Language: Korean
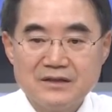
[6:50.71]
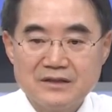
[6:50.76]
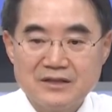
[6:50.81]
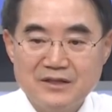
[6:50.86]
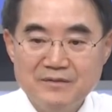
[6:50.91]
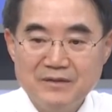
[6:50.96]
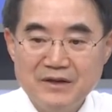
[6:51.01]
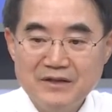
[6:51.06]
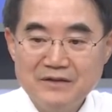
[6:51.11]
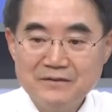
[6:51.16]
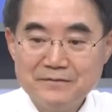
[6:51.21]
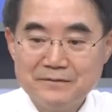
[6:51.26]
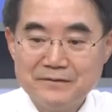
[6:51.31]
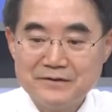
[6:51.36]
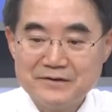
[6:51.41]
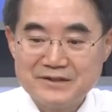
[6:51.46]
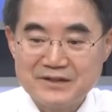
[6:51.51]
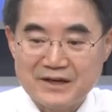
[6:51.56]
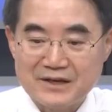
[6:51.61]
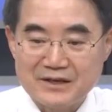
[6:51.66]
디맨드
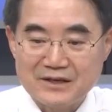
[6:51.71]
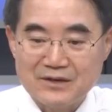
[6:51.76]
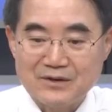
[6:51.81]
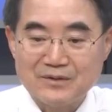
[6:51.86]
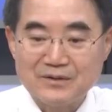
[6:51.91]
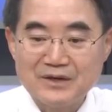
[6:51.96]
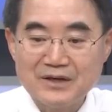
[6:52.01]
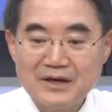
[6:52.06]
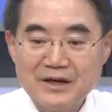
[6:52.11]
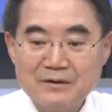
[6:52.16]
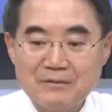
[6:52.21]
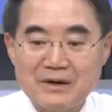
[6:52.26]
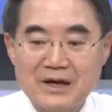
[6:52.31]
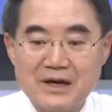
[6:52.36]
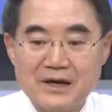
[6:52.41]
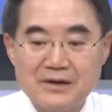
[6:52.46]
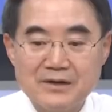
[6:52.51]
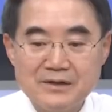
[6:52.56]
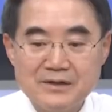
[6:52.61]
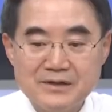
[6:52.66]
풀사이 경기가
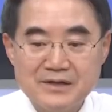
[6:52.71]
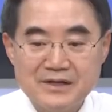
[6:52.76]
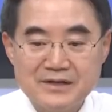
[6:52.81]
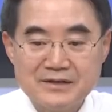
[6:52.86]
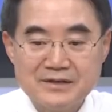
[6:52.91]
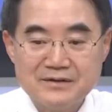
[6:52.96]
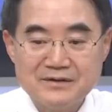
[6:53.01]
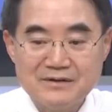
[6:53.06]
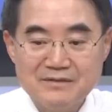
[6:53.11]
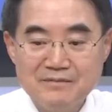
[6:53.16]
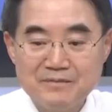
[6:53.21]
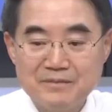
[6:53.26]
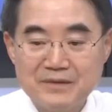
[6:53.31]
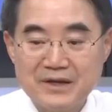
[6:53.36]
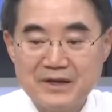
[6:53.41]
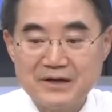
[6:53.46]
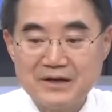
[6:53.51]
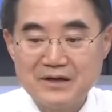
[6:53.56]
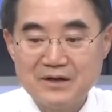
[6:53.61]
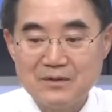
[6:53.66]
과열돼서
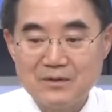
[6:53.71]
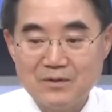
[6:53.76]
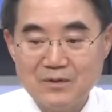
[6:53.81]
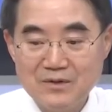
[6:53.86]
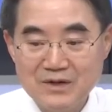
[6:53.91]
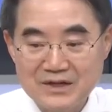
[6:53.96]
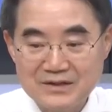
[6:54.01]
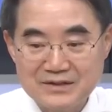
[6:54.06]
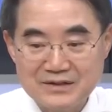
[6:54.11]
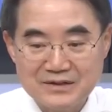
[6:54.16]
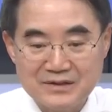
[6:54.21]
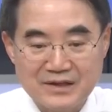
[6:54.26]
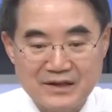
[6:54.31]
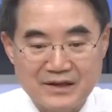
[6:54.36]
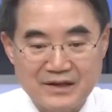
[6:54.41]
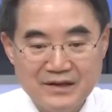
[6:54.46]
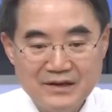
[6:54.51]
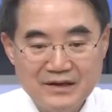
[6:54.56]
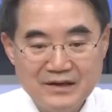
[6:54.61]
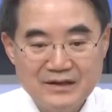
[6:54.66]
인플레가 올랐을
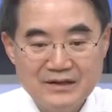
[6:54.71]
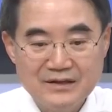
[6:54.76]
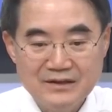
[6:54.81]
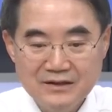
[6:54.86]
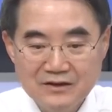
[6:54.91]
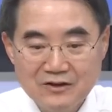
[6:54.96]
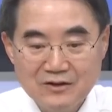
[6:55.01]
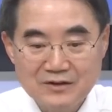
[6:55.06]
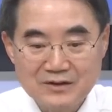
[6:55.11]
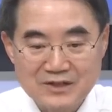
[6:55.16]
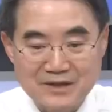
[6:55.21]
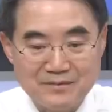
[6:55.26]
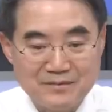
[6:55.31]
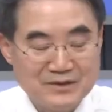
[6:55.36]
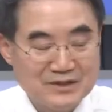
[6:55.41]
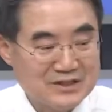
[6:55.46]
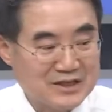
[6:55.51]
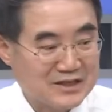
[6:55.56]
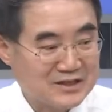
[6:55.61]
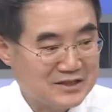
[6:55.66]
때 이거
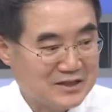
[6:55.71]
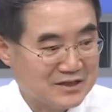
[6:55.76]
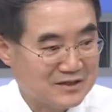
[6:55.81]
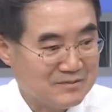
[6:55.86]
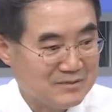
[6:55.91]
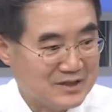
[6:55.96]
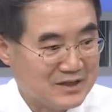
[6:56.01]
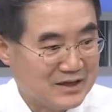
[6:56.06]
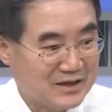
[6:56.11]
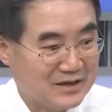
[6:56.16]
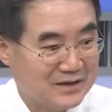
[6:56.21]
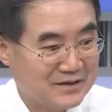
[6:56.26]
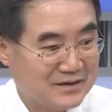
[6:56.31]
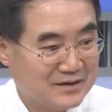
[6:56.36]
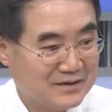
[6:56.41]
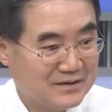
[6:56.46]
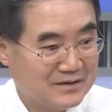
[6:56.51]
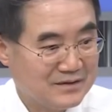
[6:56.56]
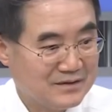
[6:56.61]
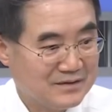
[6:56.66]
잡는 대책입니다.
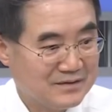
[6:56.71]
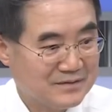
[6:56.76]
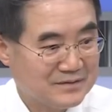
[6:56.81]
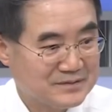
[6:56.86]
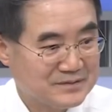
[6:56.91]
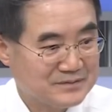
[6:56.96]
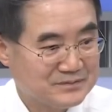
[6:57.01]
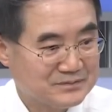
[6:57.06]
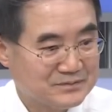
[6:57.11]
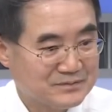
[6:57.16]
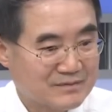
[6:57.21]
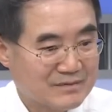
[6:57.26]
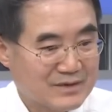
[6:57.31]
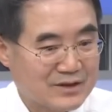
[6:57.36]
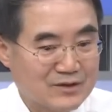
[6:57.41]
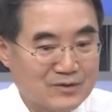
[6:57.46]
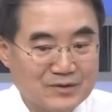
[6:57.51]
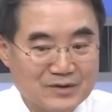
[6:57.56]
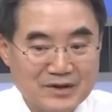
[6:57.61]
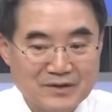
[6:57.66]
음.
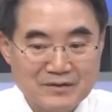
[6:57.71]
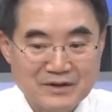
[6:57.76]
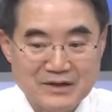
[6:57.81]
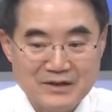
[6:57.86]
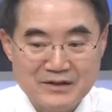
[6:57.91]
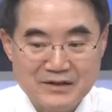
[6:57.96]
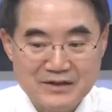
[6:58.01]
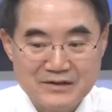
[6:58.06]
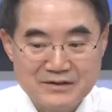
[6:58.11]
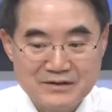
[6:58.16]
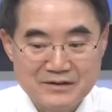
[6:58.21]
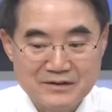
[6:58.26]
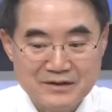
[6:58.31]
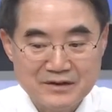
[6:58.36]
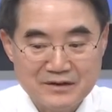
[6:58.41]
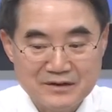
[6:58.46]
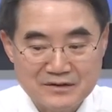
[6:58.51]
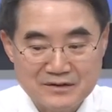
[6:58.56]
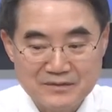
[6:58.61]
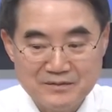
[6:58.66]
경기가 과열됐을
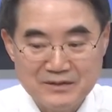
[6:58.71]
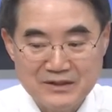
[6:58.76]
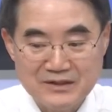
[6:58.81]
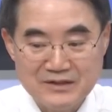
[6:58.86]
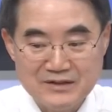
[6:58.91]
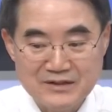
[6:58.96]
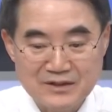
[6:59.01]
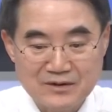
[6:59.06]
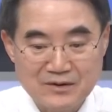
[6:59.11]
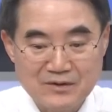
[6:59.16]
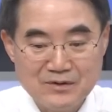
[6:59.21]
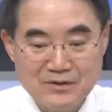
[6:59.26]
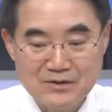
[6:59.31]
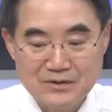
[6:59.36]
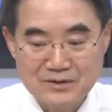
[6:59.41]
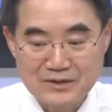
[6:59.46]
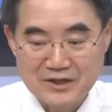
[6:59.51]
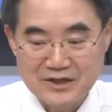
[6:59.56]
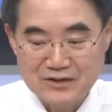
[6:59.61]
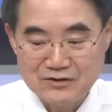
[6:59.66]
때는 금리 인상
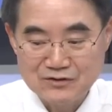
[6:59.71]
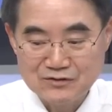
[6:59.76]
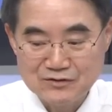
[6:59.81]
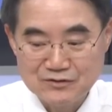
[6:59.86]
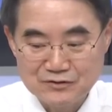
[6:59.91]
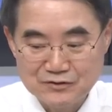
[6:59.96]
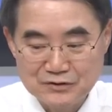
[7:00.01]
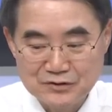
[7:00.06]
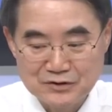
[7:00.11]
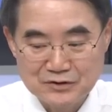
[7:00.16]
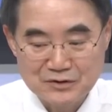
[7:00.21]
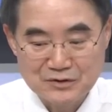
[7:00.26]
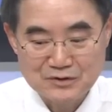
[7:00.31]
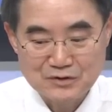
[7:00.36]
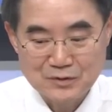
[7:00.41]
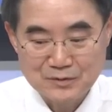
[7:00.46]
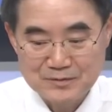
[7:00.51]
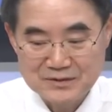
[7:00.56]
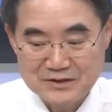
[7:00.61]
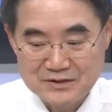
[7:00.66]
완료, 대출 줄여,
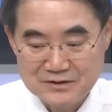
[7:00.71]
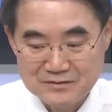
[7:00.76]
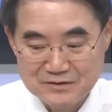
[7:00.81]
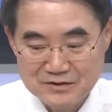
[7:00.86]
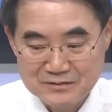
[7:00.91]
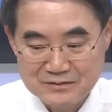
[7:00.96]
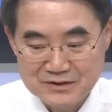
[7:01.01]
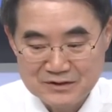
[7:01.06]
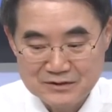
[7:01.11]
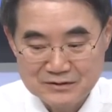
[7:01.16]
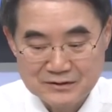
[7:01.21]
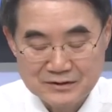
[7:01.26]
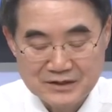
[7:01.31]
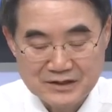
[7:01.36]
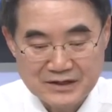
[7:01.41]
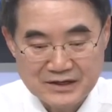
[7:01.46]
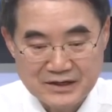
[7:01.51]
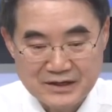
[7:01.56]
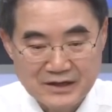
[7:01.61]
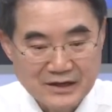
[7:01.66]
소비 씀씀이
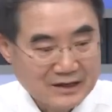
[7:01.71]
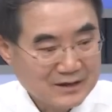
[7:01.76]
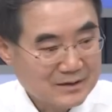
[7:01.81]
줄게 해,